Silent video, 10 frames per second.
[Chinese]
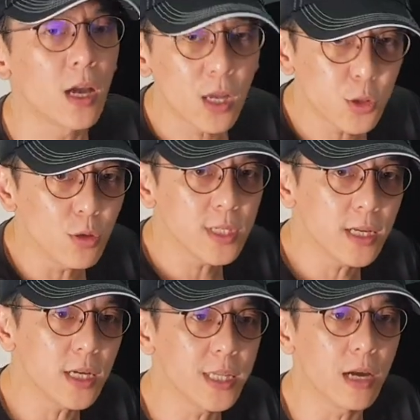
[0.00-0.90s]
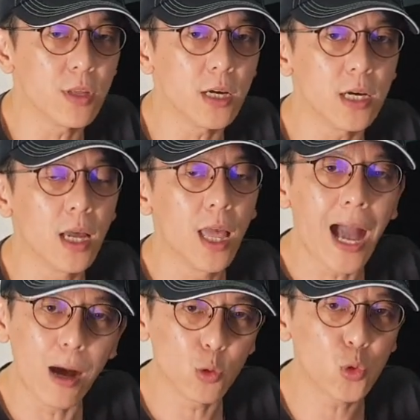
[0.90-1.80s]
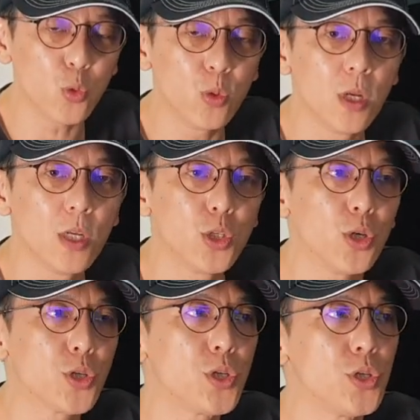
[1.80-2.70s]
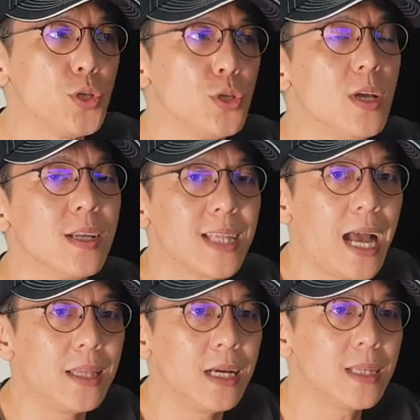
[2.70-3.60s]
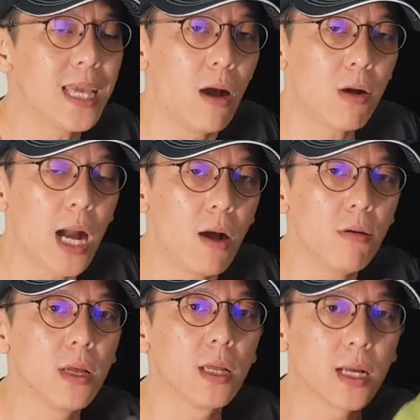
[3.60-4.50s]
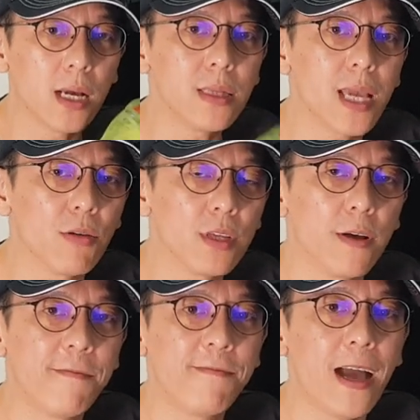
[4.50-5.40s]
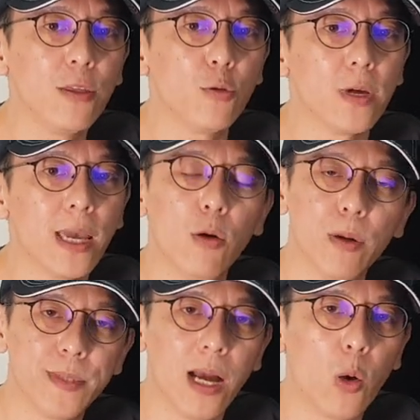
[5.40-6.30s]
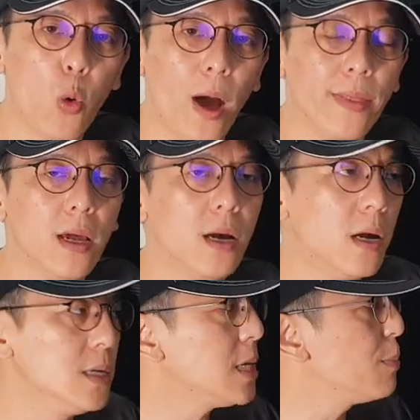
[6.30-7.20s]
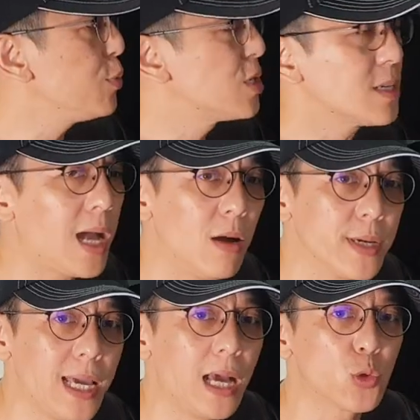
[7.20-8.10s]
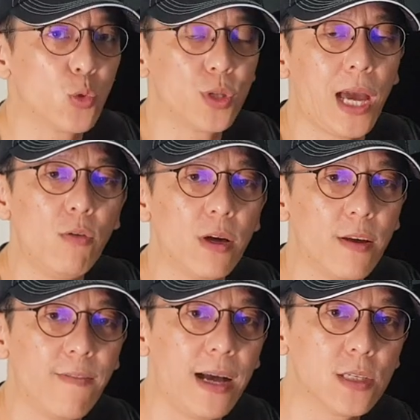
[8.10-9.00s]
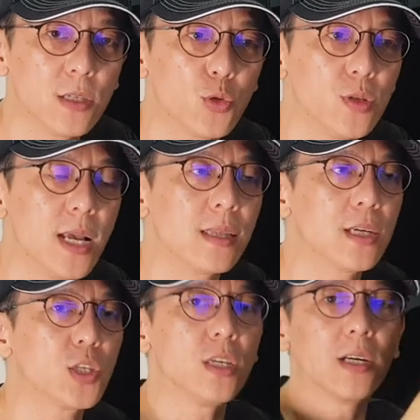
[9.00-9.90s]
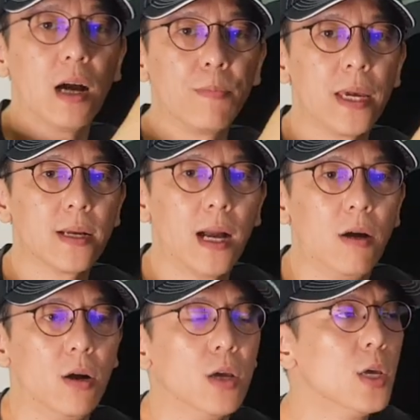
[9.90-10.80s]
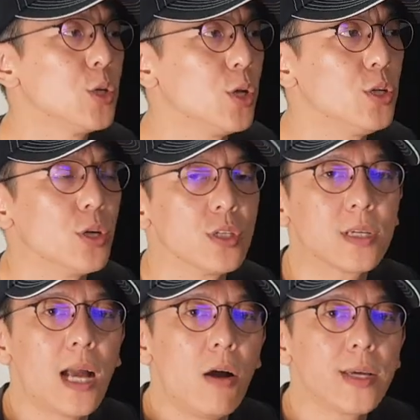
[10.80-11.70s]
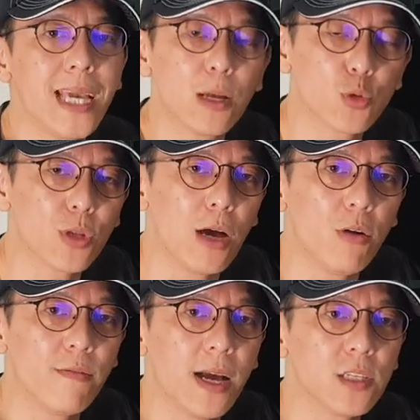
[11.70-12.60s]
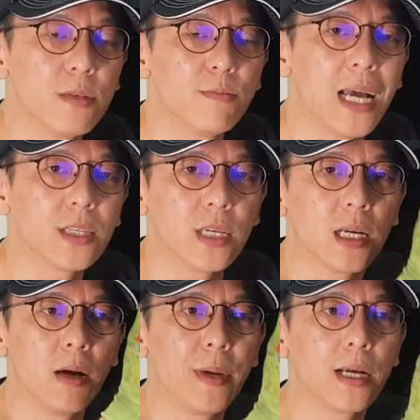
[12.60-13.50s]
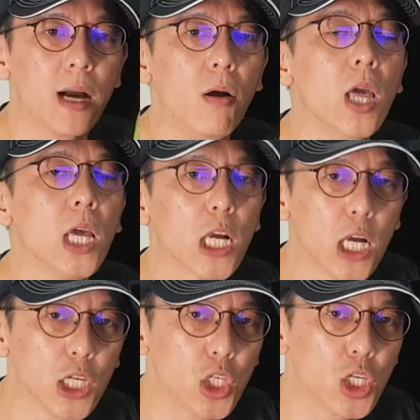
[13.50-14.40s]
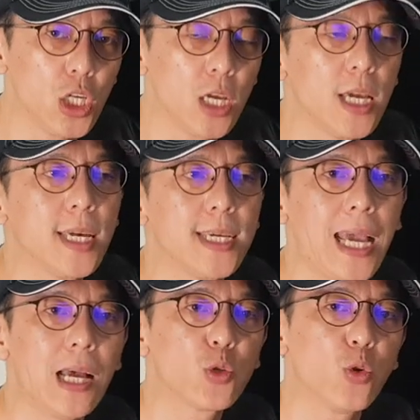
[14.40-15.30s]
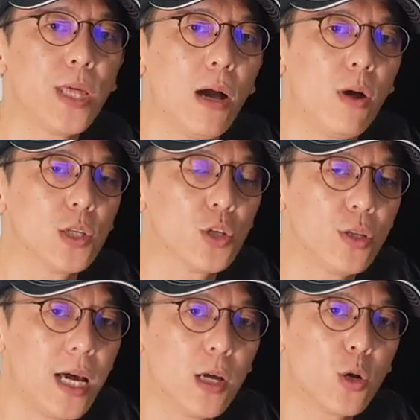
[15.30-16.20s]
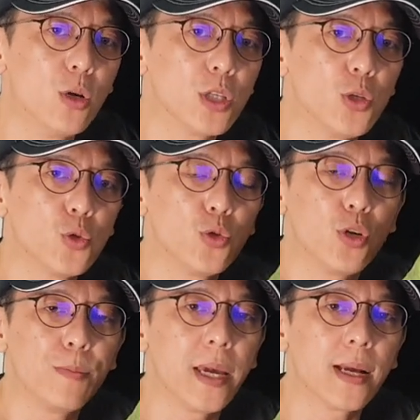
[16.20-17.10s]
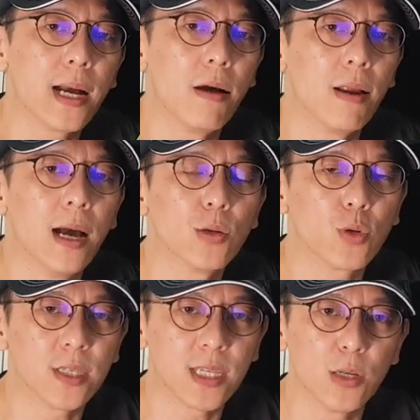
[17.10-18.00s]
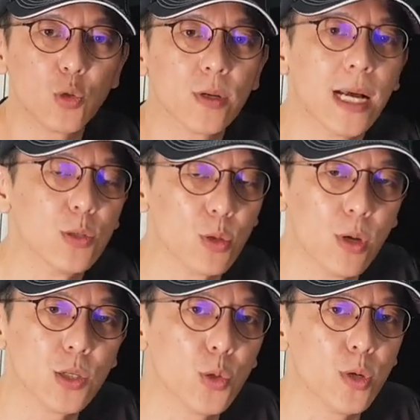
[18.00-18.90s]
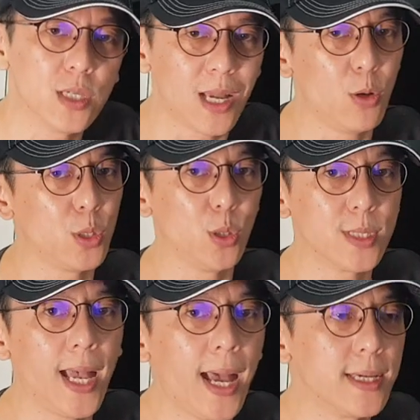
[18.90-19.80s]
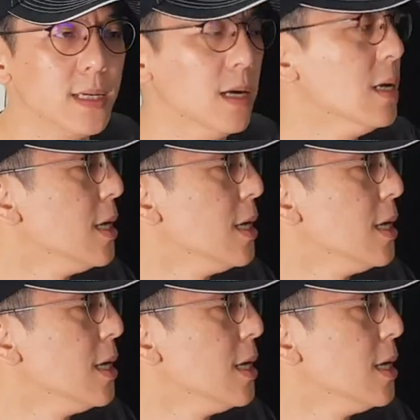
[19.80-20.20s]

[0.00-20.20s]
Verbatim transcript: 那筒身可调的好处就是它能调高跟调低的范围啊会比较宽，而且不是靠压缩弹簧的方式去让它车高变高哦。有一种是靠压缩弹簧的方式让车高变高，可是压缩弹簧之后它的公斤数就变高啦，所以乘坐感觉的话就会稍微有差异哈。